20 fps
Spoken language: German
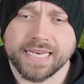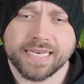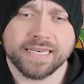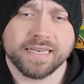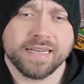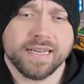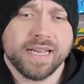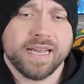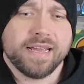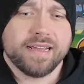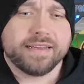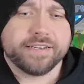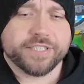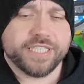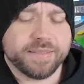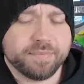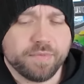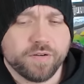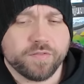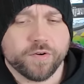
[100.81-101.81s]
Denn
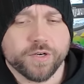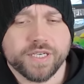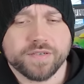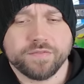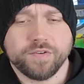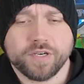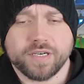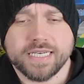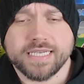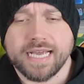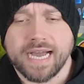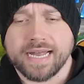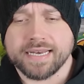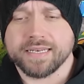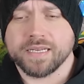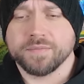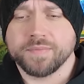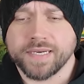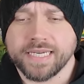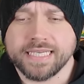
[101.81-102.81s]
Shimo wurde wirklich
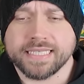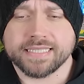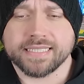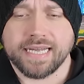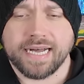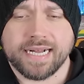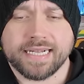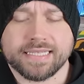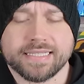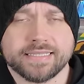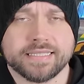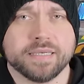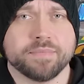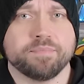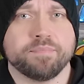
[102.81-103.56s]
angepriesen als